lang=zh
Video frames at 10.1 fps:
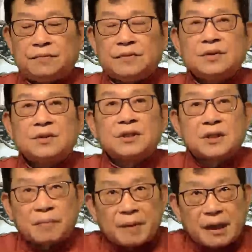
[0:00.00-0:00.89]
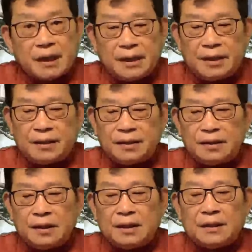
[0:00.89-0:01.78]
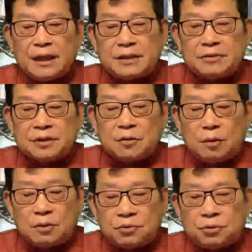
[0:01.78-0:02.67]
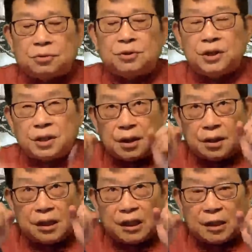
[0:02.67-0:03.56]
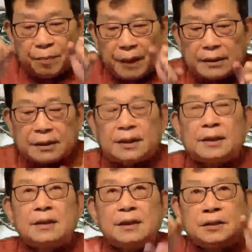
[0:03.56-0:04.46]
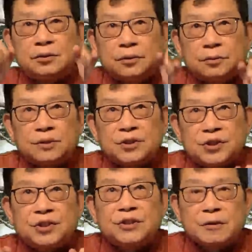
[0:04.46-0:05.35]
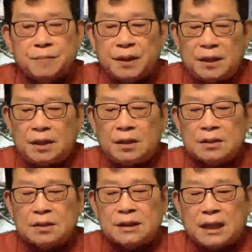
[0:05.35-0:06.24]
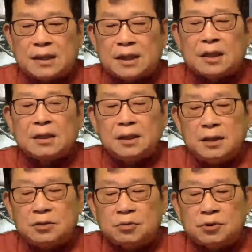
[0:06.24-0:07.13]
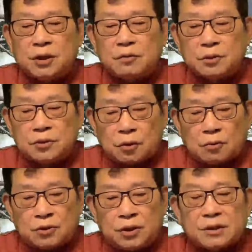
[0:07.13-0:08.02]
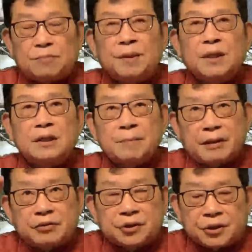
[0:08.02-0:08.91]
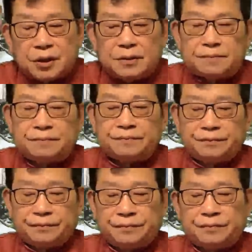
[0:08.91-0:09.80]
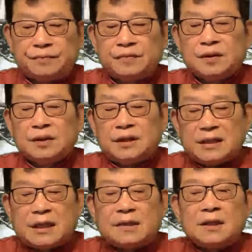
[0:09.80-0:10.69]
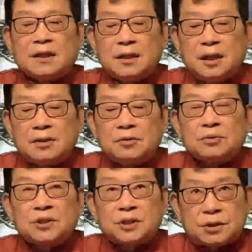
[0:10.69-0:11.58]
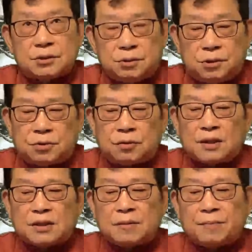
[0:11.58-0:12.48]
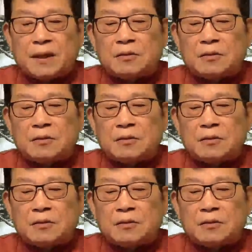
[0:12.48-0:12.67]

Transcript: 这是什么概念呢？也就是过去一个礼拜的印度的新增病例。占了印度全国总确诊病例的百分之十二。第三，印度持续刷新了本国